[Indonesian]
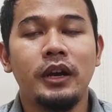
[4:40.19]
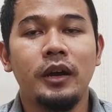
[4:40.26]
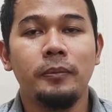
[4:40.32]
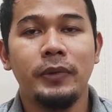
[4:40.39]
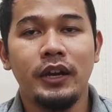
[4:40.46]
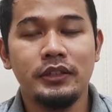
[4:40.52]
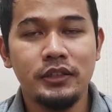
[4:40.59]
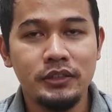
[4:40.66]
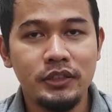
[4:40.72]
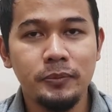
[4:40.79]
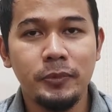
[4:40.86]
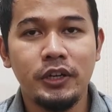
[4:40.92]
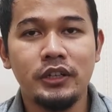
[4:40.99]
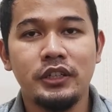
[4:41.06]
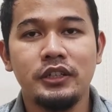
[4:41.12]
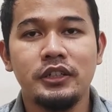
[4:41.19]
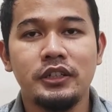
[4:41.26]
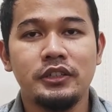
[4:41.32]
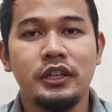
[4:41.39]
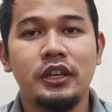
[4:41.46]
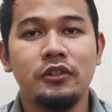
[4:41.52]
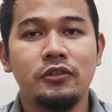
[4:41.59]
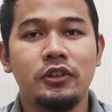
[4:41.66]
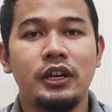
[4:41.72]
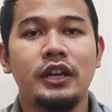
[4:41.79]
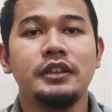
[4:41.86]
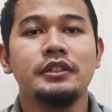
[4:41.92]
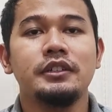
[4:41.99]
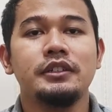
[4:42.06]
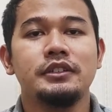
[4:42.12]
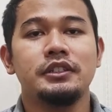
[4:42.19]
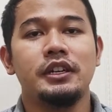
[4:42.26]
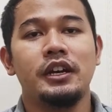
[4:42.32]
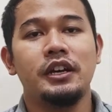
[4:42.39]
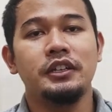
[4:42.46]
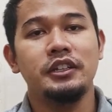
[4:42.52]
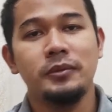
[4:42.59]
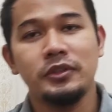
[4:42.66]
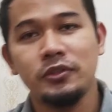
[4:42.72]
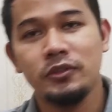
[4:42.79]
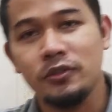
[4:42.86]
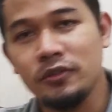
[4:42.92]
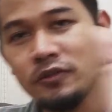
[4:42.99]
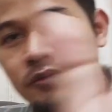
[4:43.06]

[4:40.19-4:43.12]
apa aja sih pekerjaan yang saya lakukan ja iki masuk